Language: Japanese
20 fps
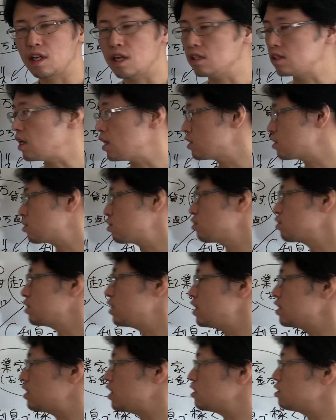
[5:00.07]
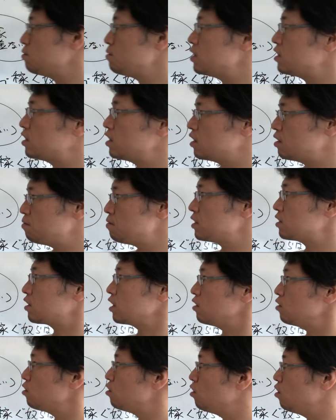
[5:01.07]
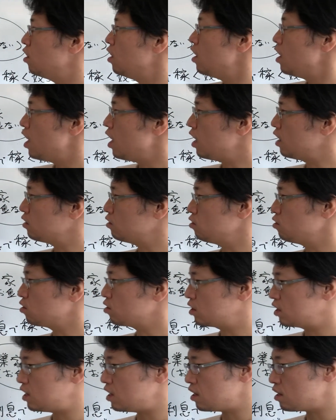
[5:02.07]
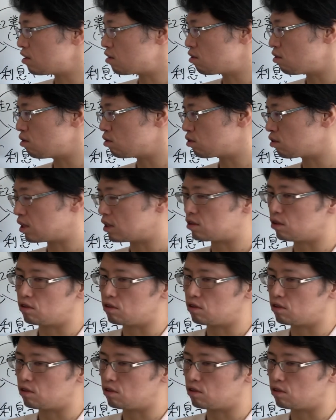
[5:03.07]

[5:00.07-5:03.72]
ね、早速ね、説明していきますけど、銀行とか